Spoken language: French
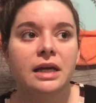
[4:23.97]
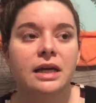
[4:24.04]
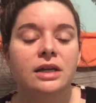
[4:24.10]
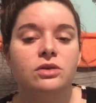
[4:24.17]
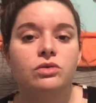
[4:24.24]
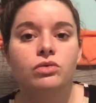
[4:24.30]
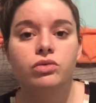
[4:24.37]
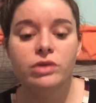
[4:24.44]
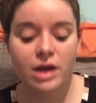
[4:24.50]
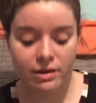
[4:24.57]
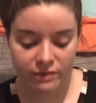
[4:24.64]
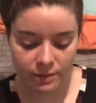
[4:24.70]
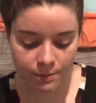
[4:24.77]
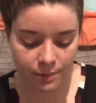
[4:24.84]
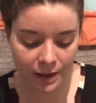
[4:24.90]
Et du coup, il y
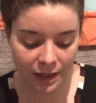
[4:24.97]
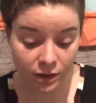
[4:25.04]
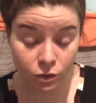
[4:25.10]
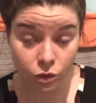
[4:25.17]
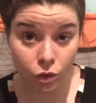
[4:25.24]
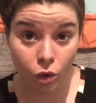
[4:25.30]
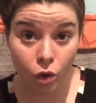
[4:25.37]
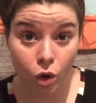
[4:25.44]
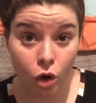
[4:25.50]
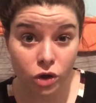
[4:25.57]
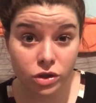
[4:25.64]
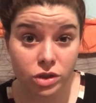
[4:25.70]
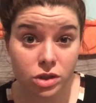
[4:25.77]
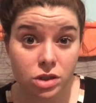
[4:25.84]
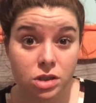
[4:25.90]
avait plein de
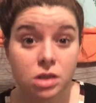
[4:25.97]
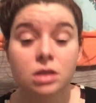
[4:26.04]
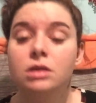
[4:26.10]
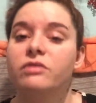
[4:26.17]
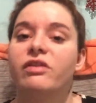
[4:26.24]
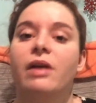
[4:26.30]
gloss.